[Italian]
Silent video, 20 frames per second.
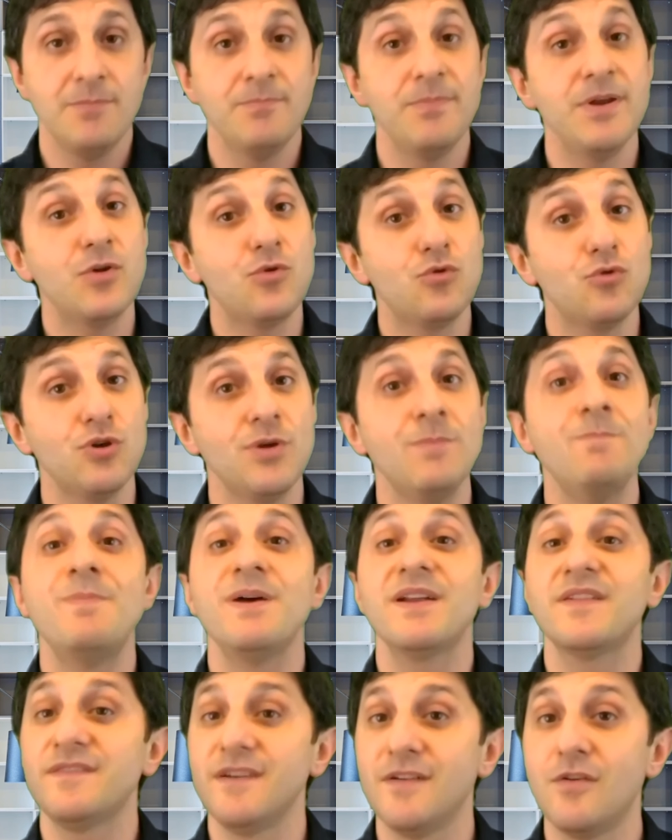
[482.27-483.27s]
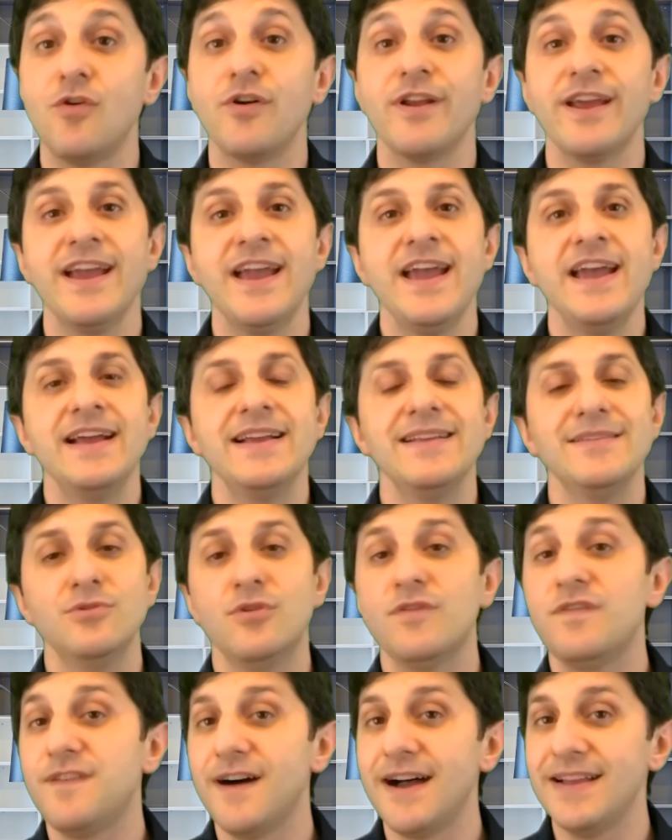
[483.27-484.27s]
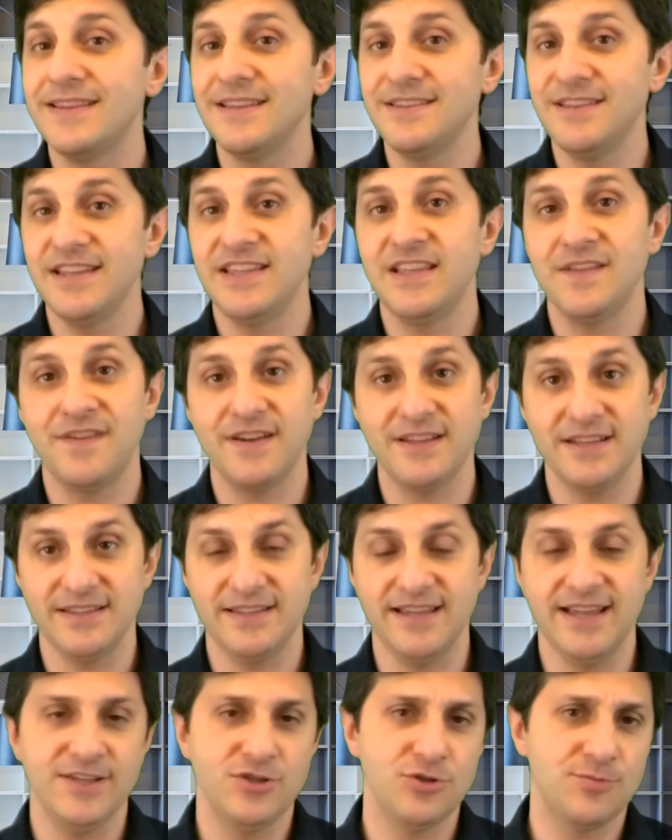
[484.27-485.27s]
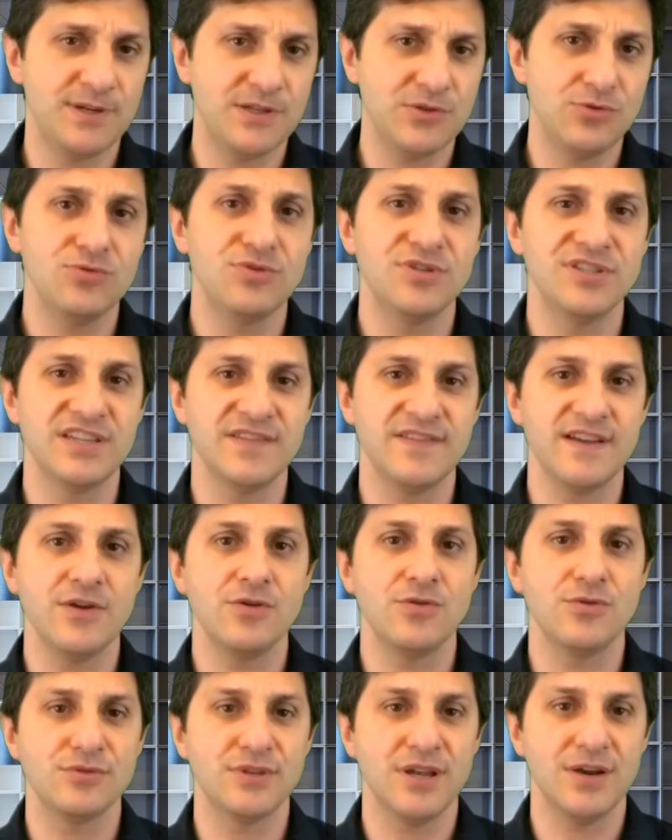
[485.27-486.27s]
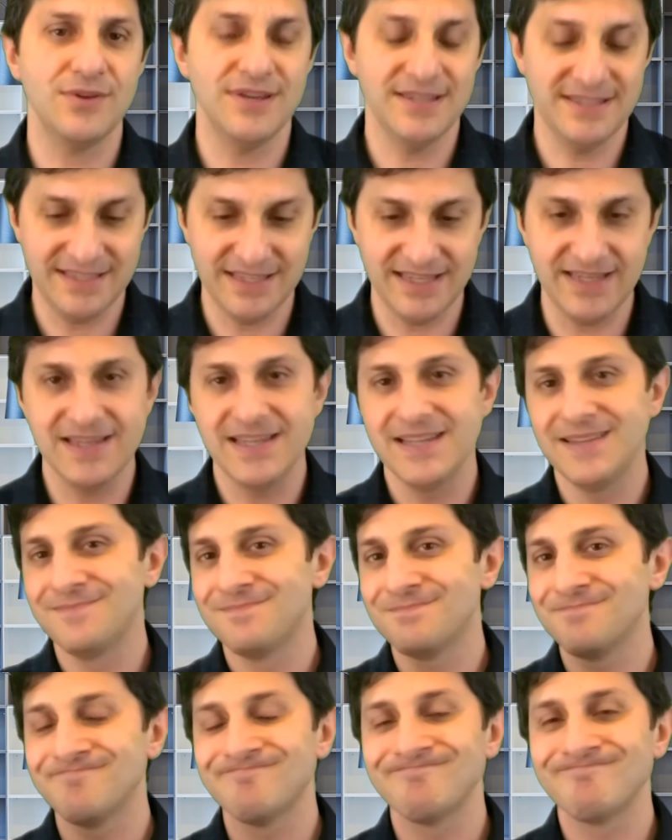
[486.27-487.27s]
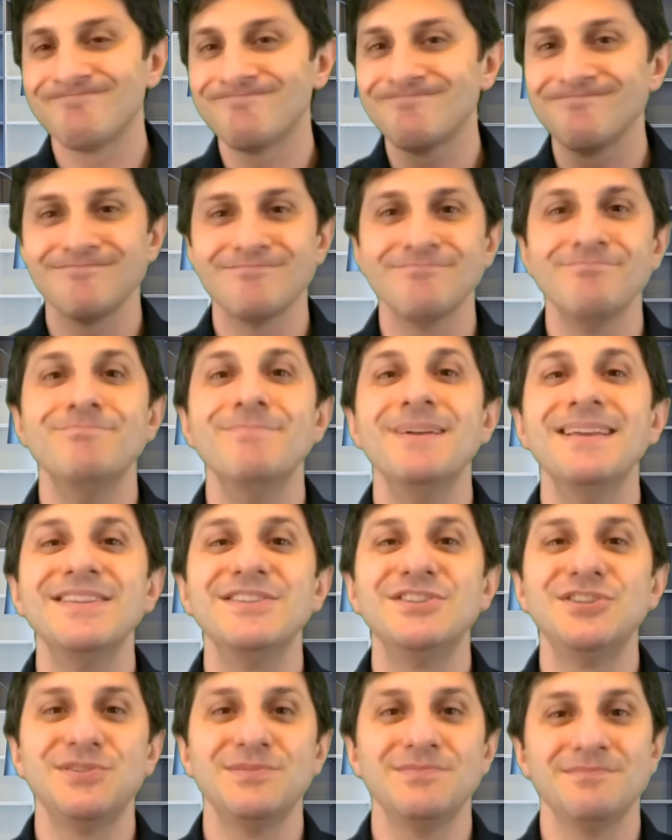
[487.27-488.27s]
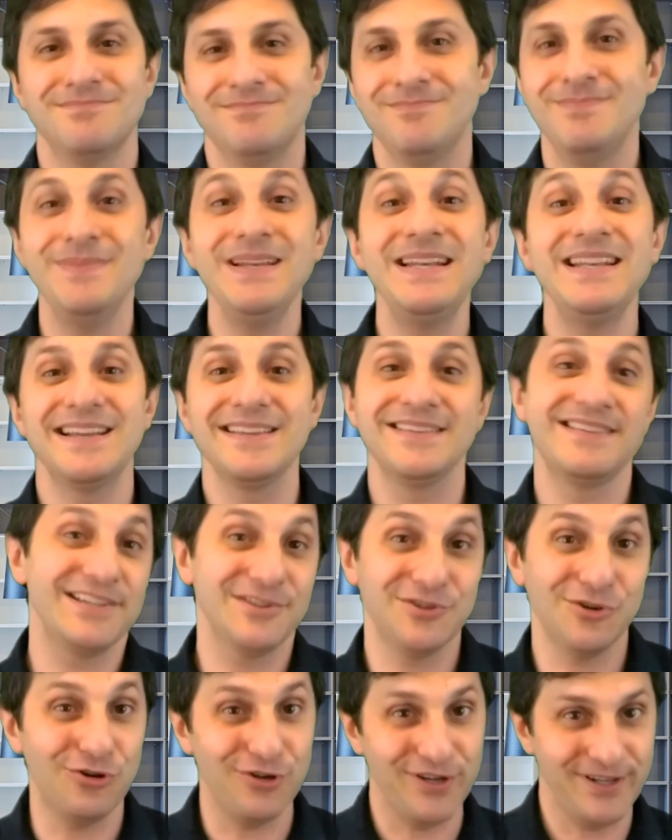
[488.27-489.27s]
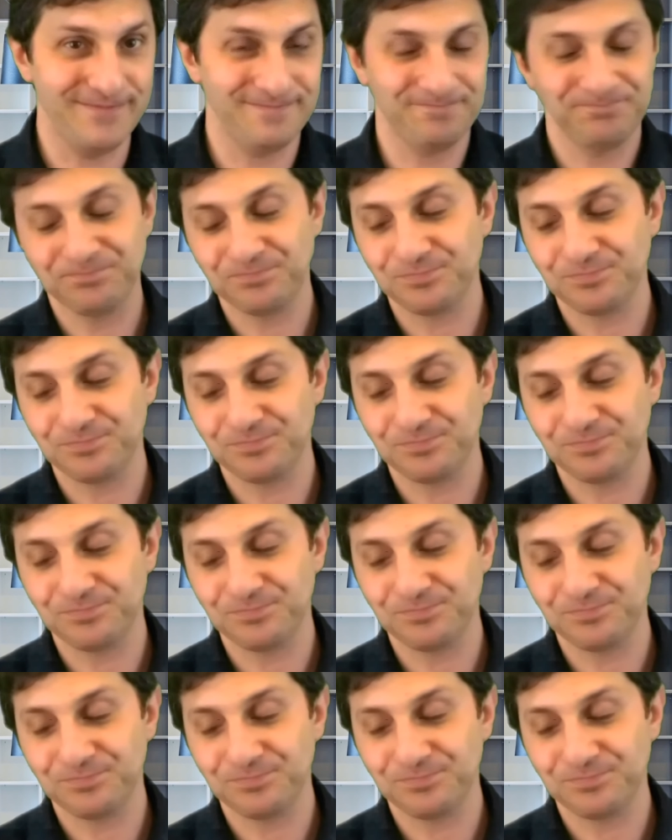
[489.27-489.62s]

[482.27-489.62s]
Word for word: Per cui per favore non fate diete fai da te, soprattutto se vengono da questi millantatori.